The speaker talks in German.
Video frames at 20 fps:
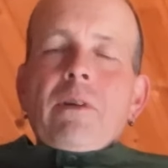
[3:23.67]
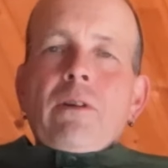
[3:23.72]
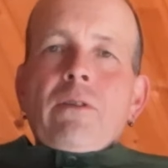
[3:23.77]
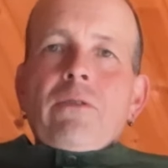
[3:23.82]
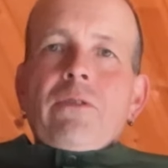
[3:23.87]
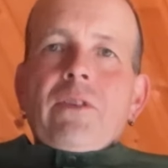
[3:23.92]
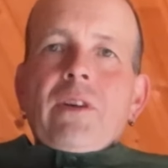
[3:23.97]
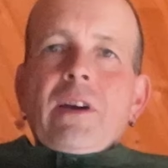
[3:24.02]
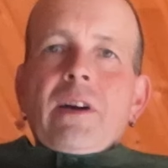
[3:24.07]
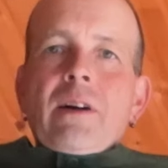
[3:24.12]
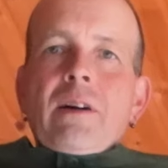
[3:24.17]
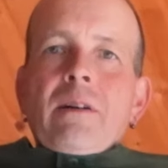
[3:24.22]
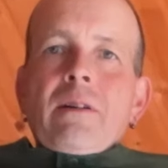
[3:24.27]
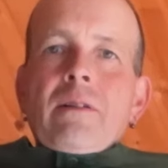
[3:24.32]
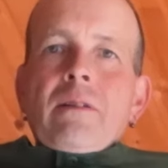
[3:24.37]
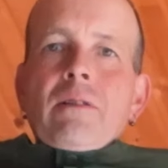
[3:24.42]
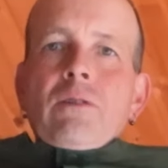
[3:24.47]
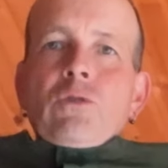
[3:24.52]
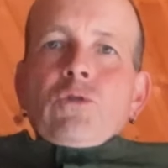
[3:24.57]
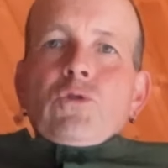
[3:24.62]
aus der
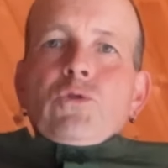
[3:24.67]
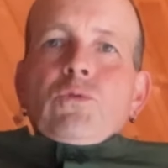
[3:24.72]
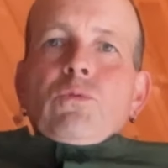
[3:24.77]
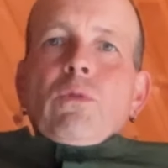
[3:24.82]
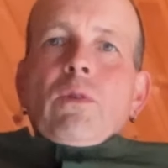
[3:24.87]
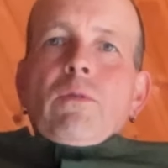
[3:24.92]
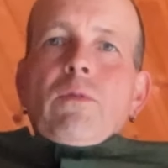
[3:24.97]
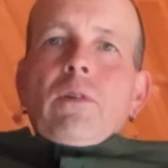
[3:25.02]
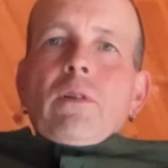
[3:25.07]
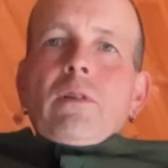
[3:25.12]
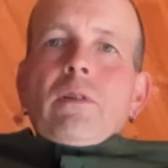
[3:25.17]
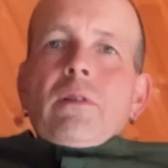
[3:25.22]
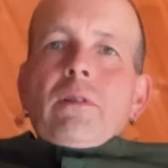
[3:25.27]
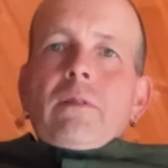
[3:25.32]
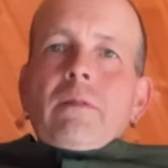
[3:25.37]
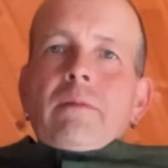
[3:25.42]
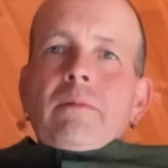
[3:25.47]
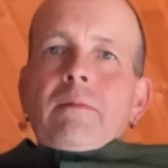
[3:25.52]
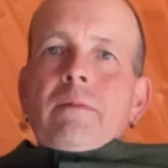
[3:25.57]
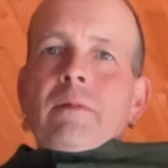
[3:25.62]
Schurwolle,
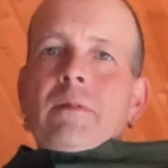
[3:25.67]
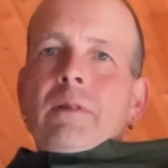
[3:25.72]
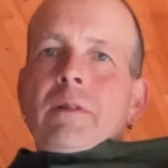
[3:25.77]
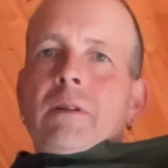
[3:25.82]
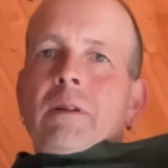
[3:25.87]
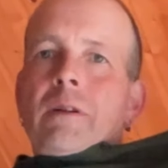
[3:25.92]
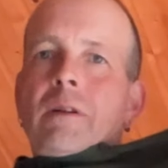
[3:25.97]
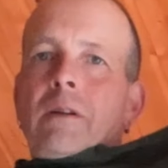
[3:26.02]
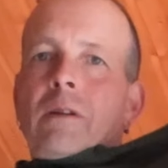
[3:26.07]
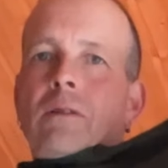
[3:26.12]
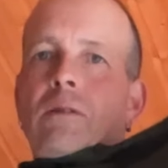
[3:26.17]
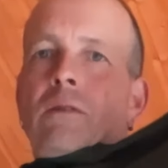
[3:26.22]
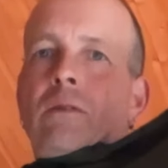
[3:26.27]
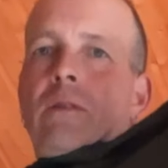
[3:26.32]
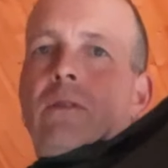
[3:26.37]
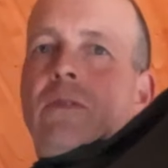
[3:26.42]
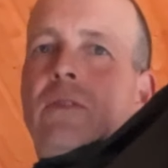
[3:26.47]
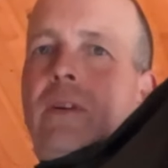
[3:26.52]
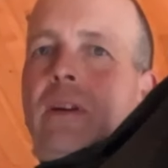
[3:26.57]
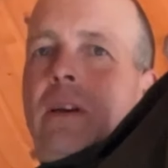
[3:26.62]
wie
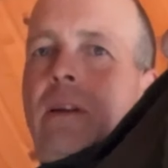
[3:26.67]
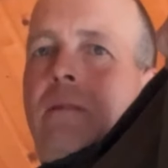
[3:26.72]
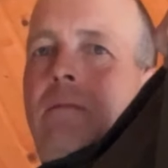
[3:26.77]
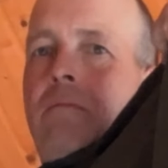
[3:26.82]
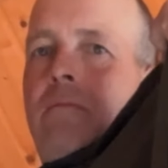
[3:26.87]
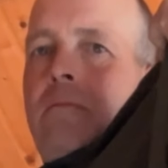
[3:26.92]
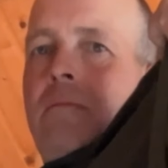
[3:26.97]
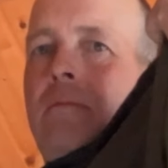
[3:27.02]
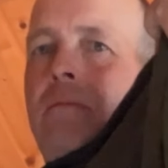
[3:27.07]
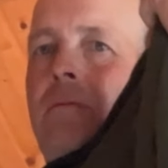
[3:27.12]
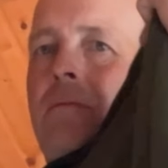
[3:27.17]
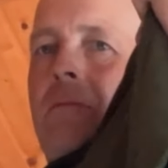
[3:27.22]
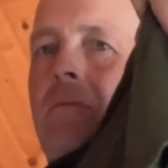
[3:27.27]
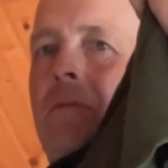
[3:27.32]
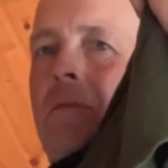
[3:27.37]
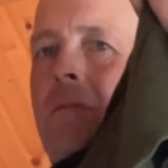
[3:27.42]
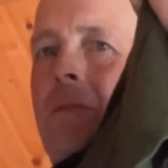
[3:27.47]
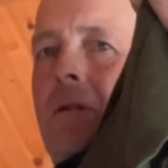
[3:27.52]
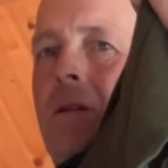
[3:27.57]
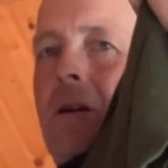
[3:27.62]
wir sehen,
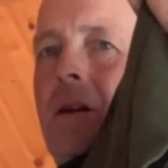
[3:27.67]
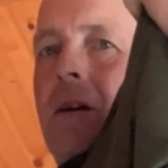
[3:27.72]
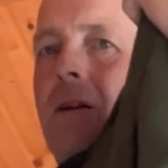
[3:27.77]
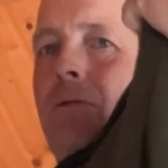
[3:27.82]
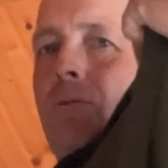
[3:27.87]
hat